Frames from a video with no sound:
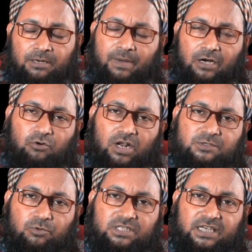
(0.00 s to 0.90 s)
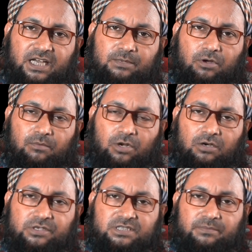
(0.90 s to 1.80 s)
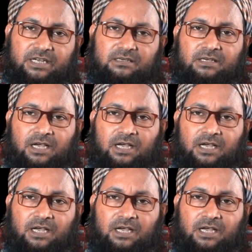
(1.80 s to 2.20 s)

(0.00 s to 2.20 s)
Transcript: ভাগ্যরাজ কাজ বলতে এখানে বলা হয়েছে মানে